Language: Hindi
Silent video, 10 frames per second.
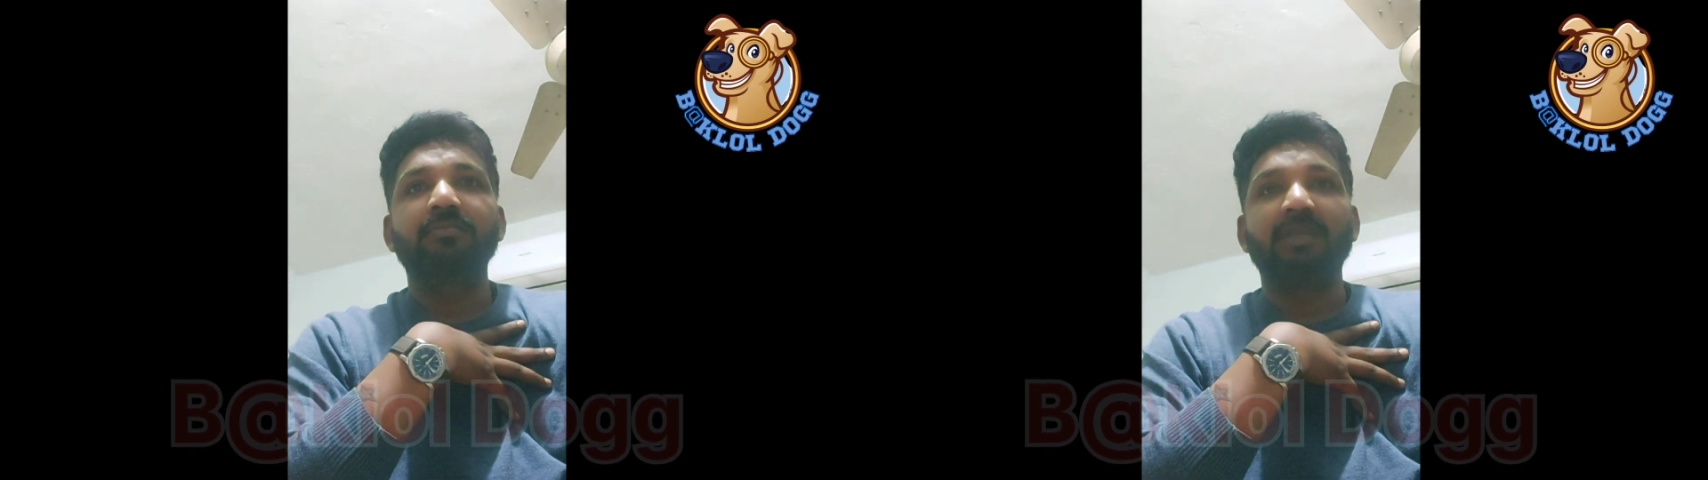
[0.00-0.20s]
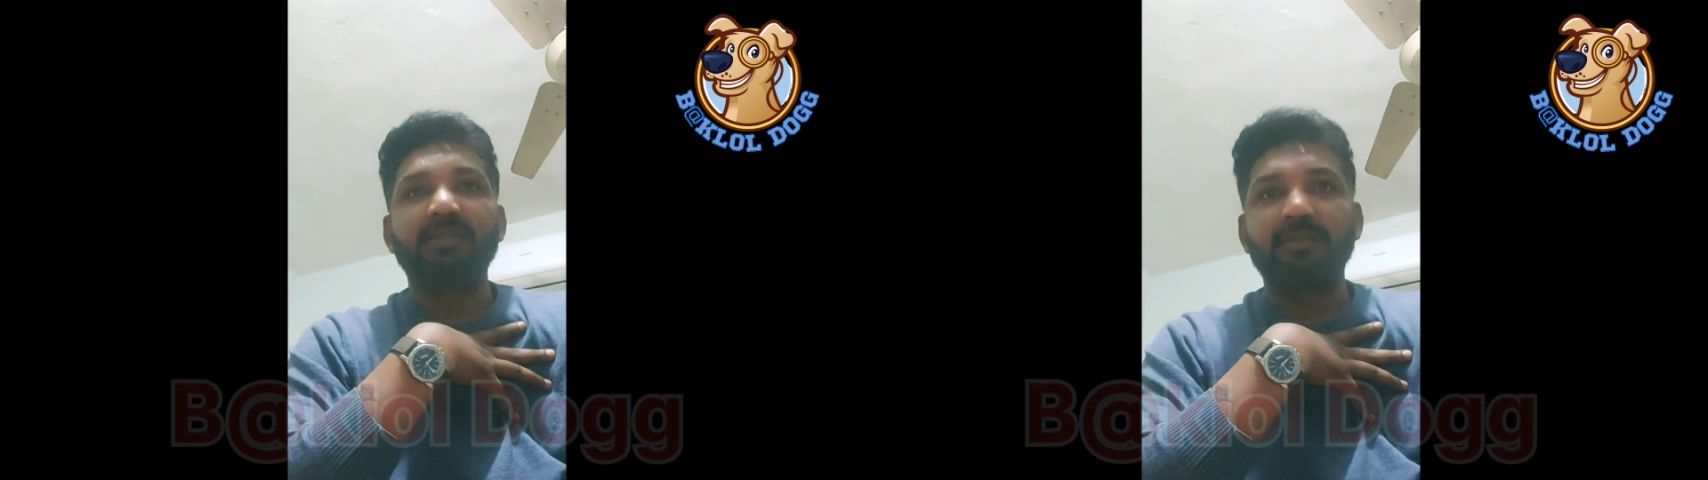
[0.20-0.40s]

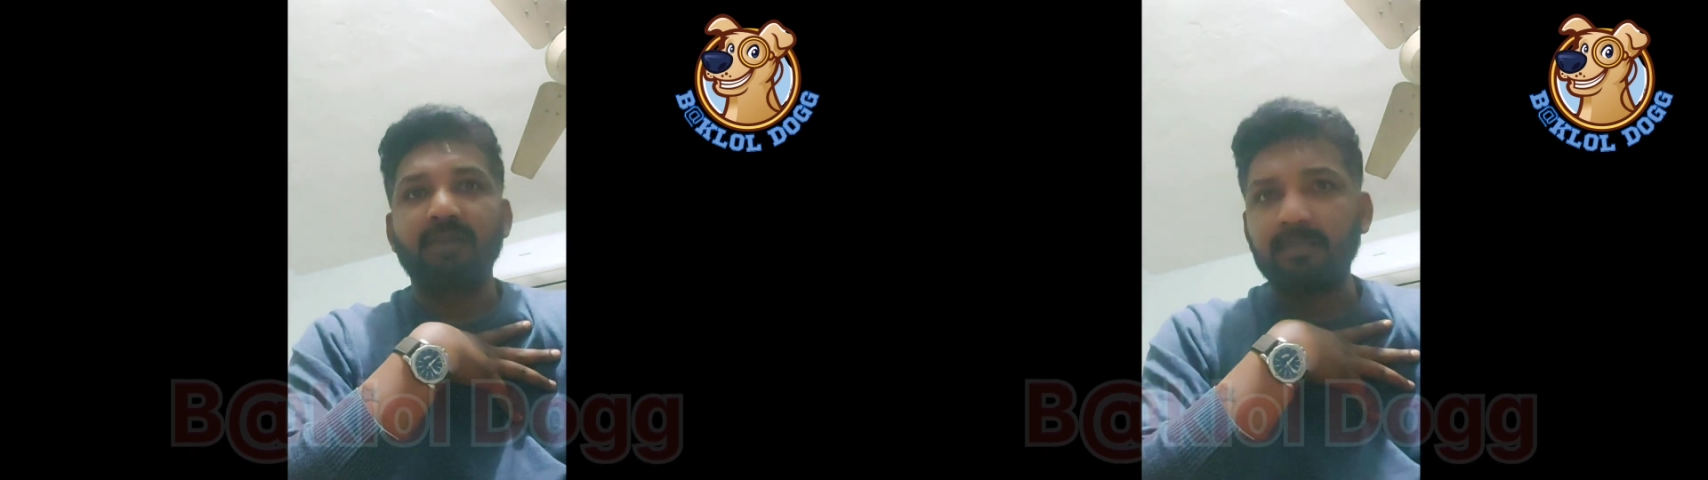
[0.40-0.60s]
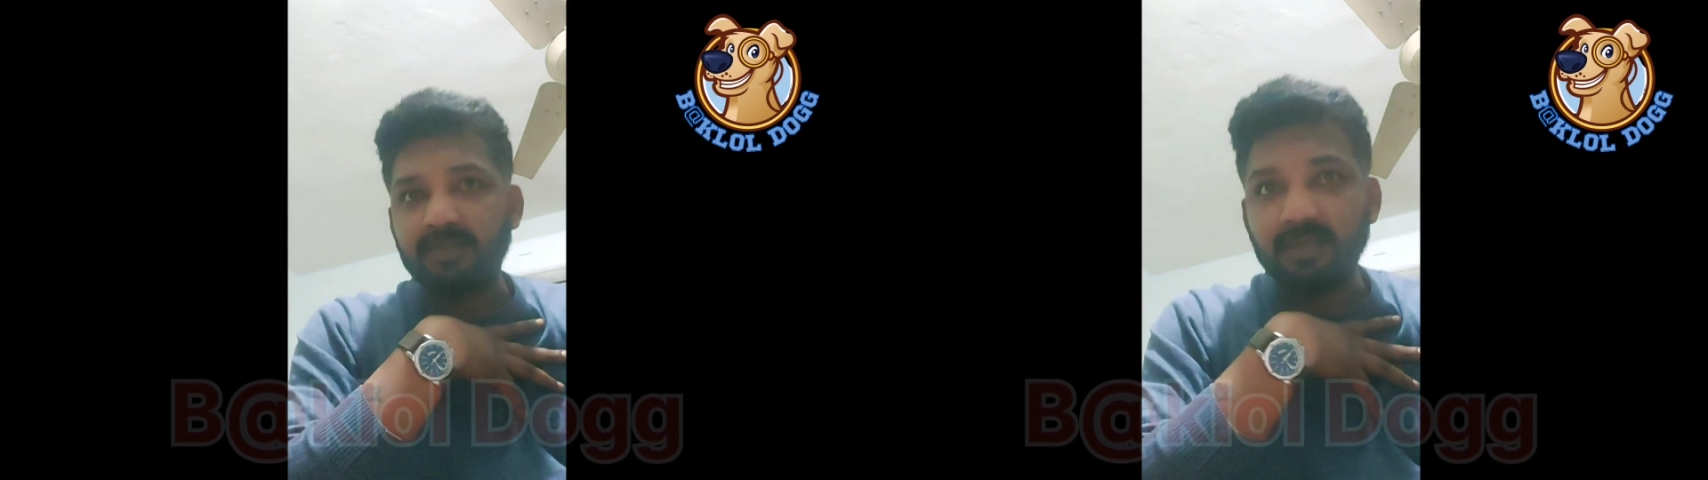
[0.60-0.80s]
यहीं
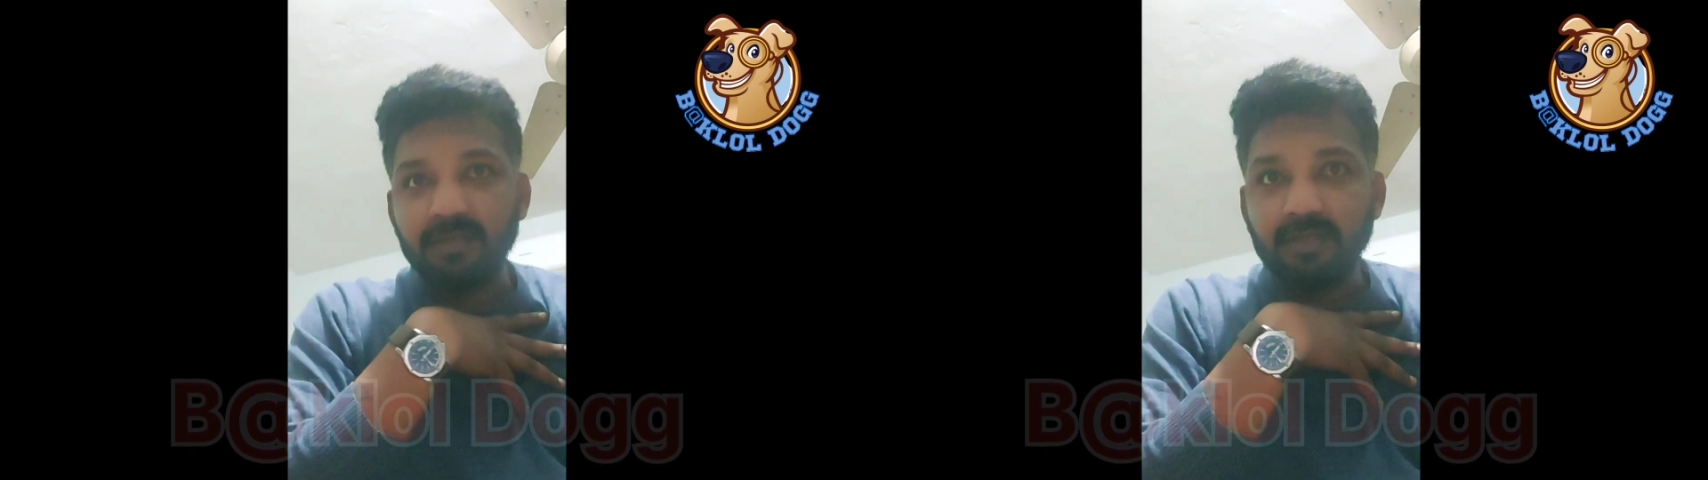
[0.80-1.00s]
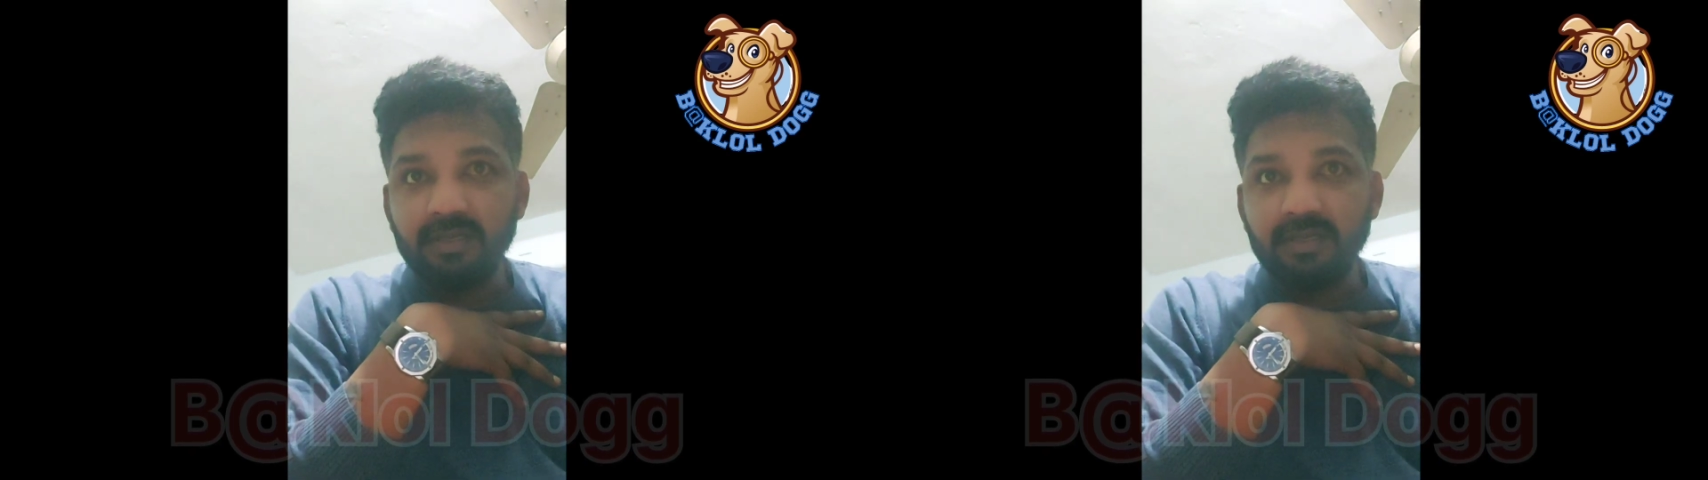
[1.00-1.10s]
समाप्त करते